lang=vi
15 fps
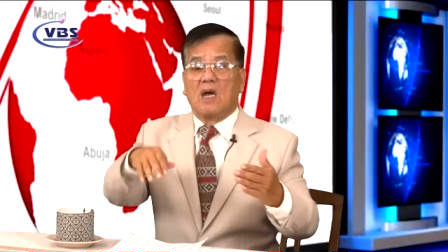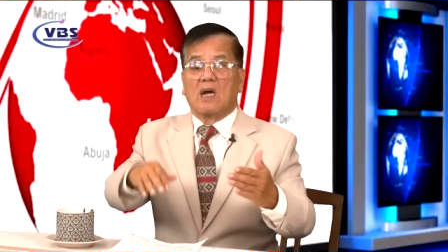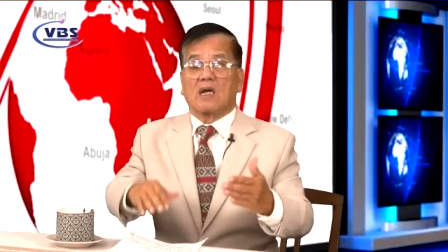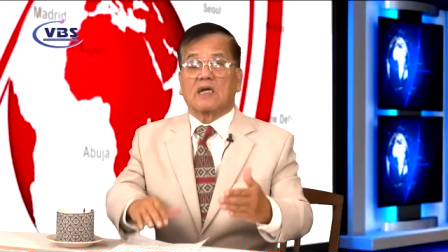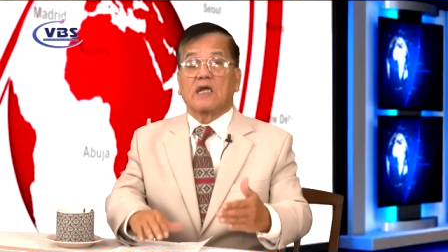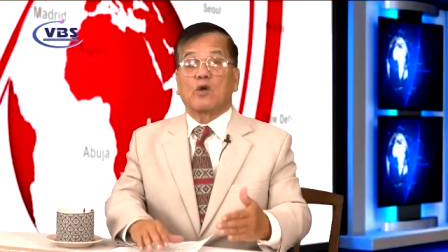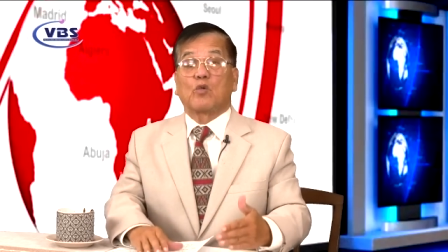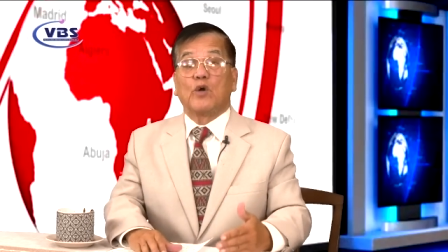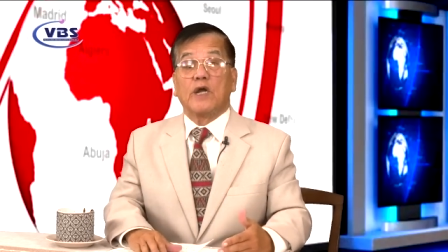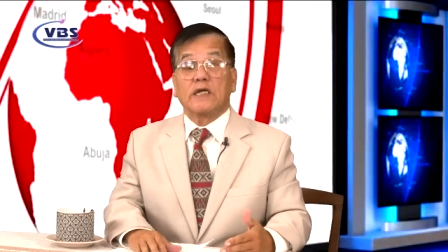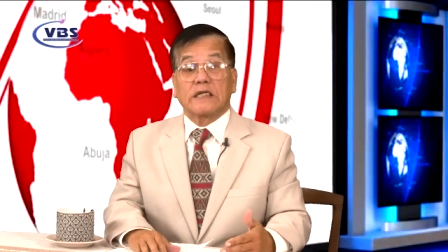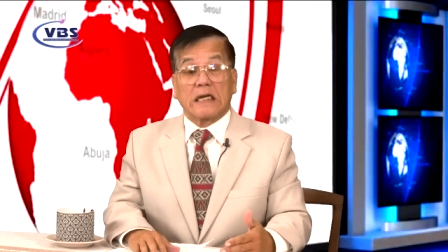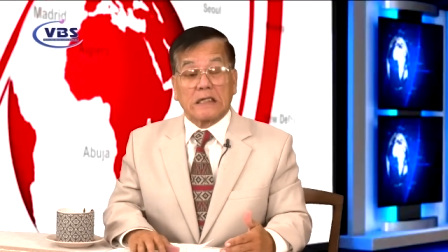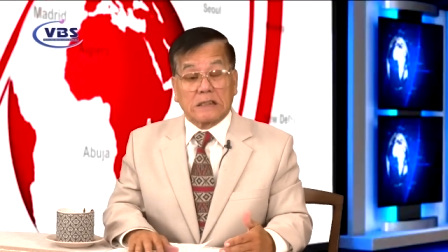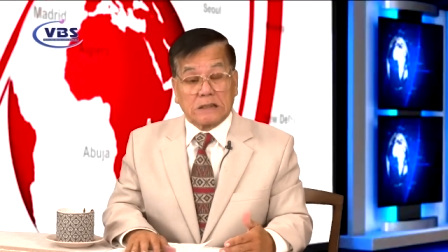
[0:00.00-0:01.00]
cái quỹ
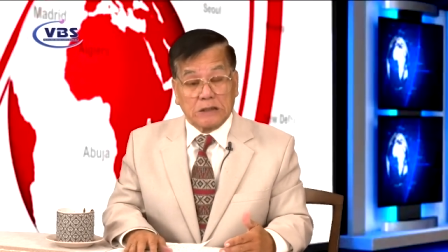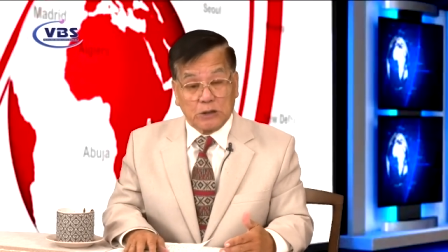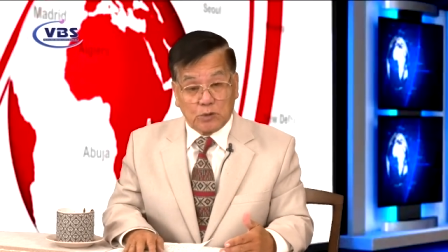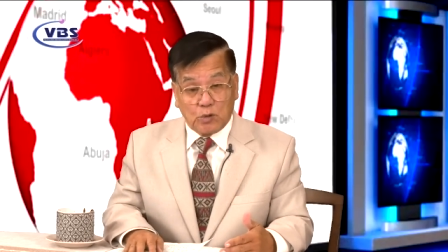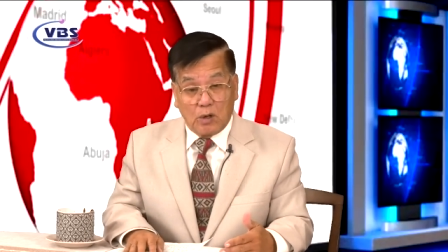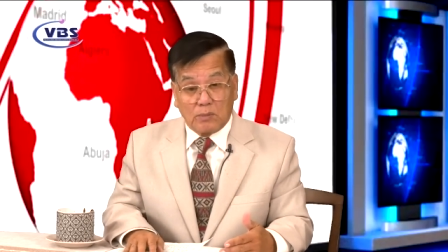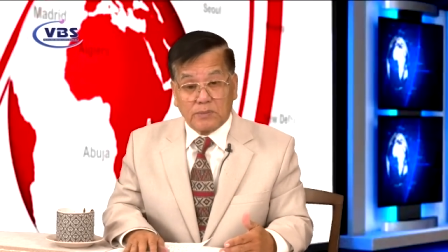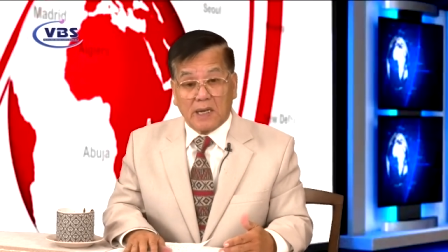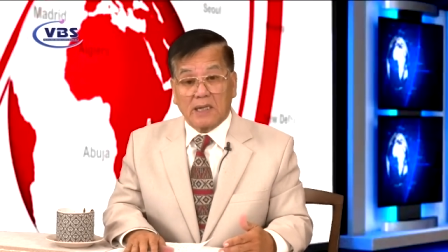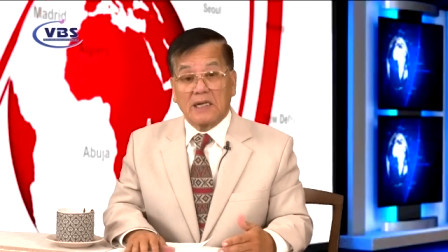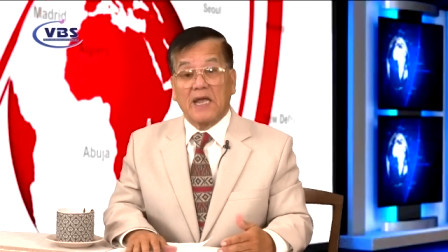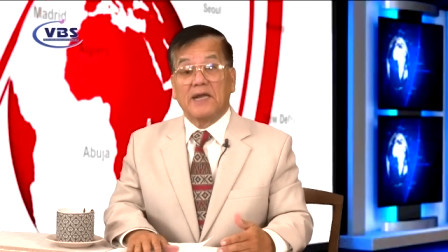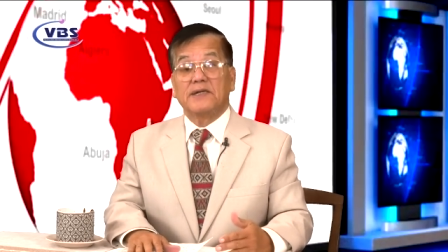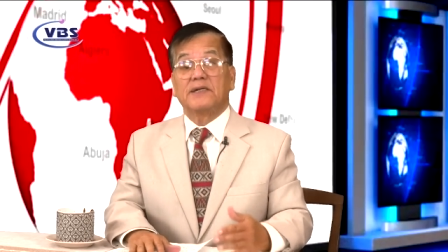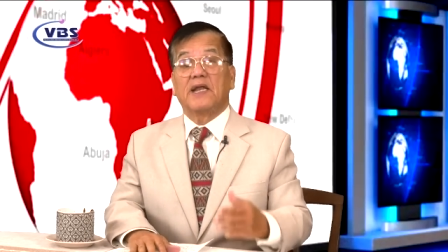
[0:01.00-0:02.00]
tranh cử của ông đã
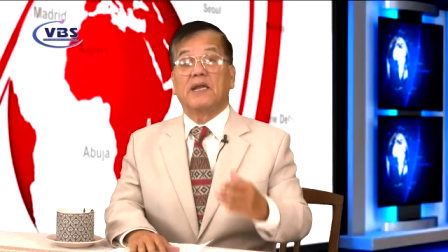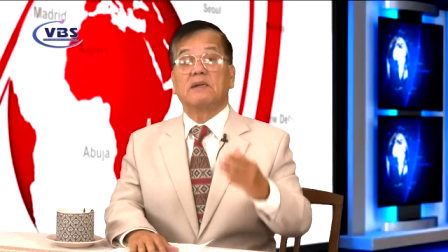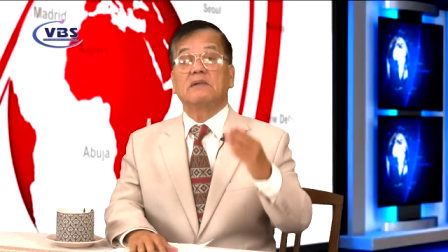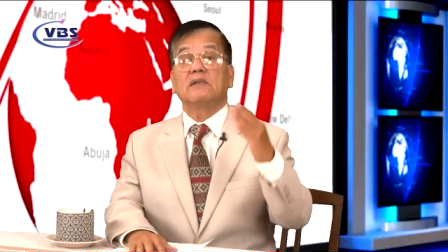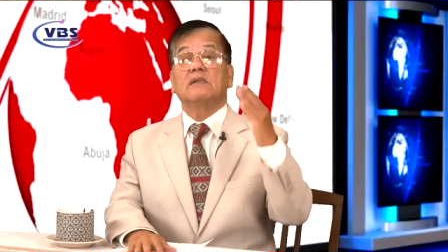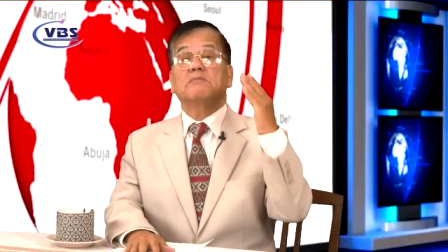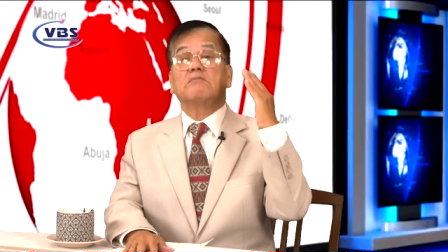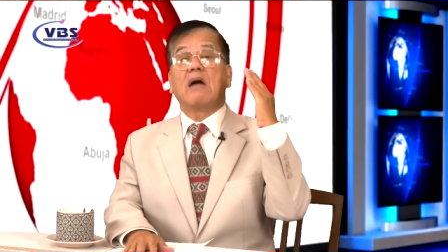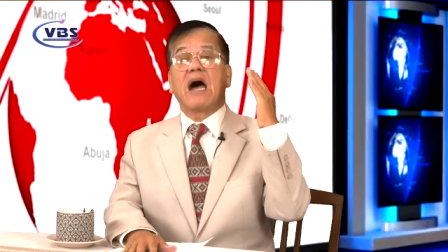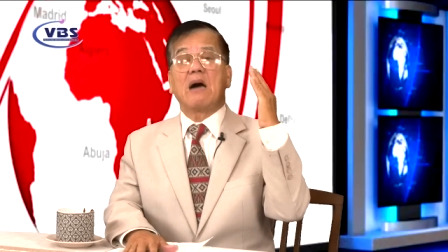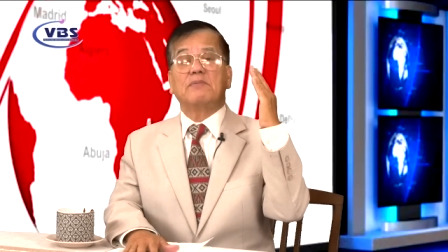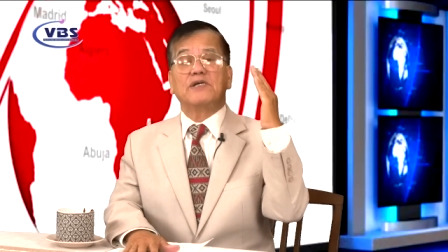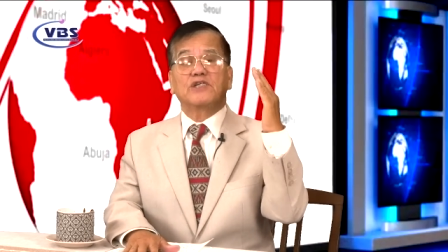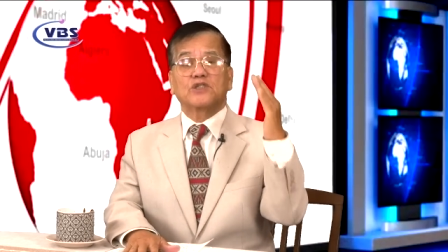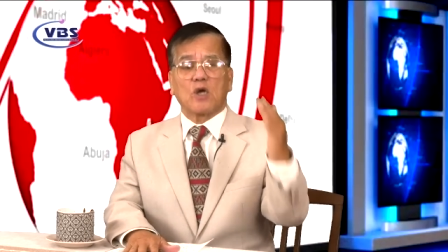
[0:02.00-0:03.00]
lên đến ba
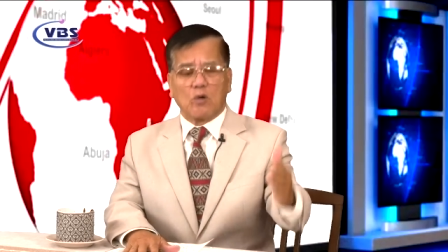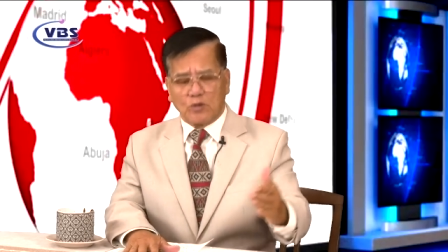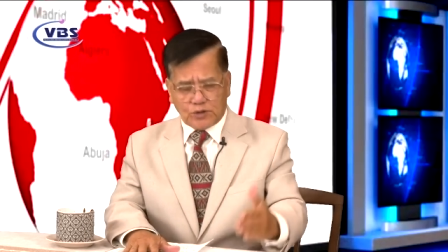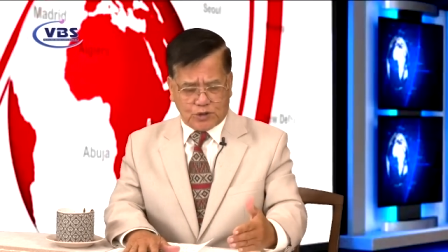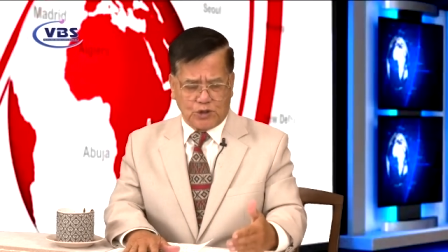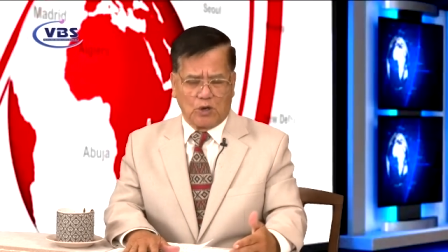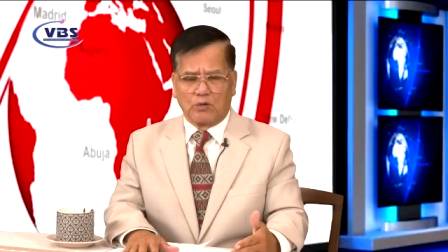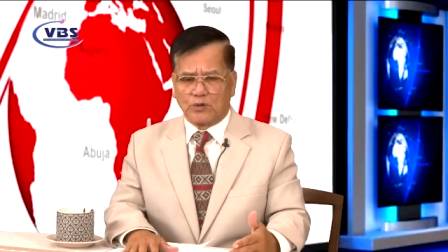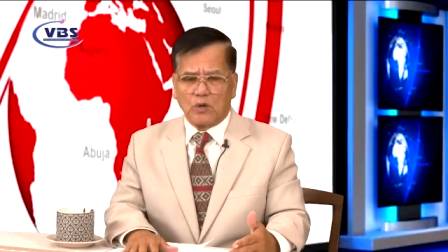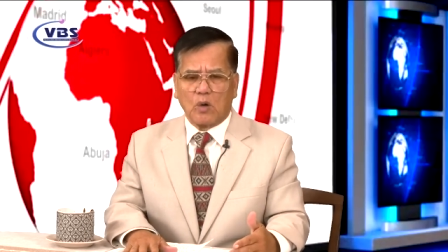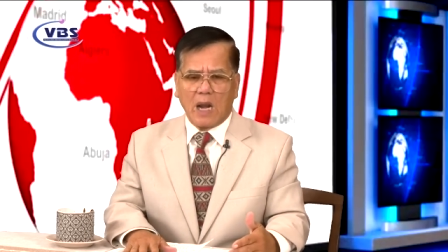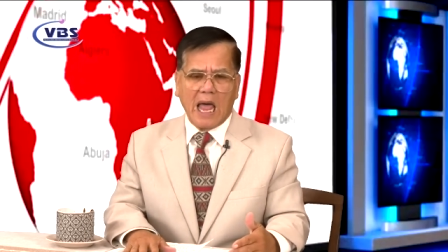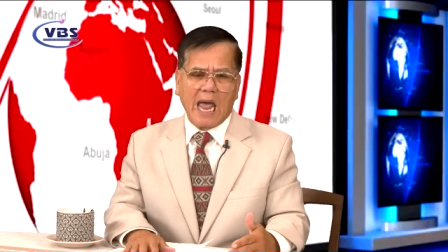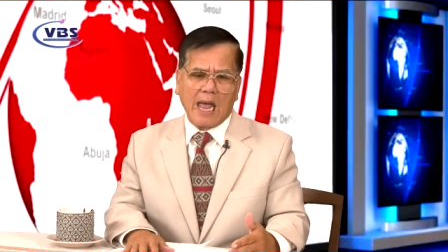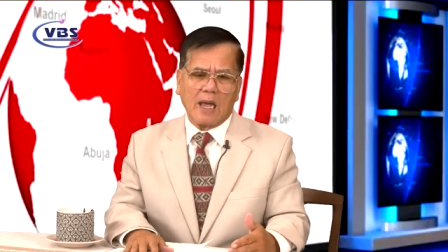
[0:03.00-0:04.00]
mươi sáu triệu đô la.